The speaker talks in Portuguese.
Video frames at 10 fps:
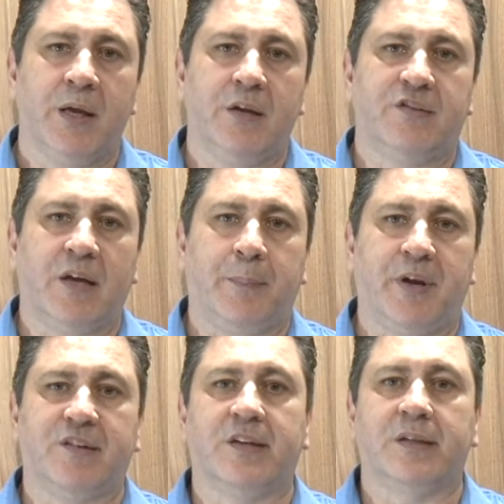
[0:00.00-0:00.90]
e se
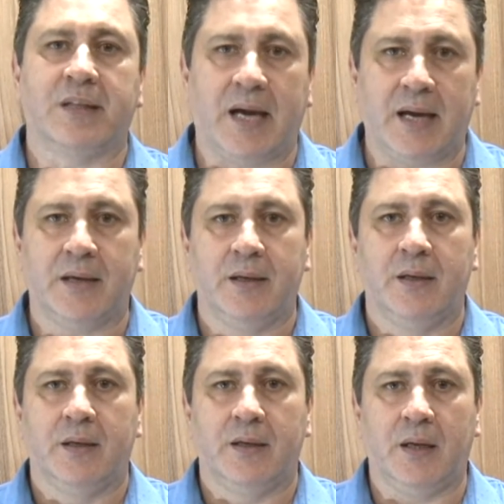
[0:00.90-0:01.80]
apresentar
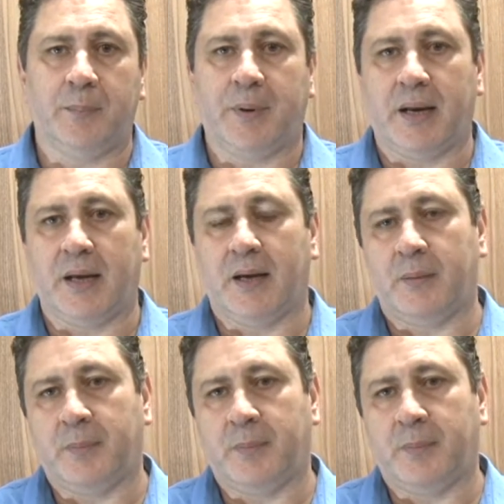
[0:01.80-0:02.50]
né, para,